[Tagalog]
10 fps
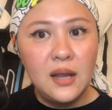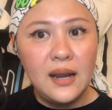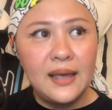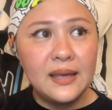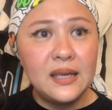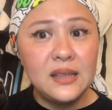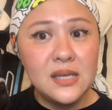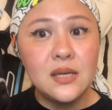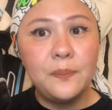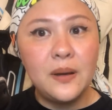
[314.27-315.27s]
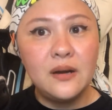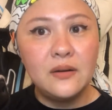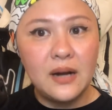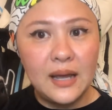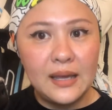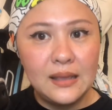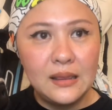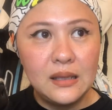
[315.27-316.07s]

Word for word: Like, hindi siya pang ride,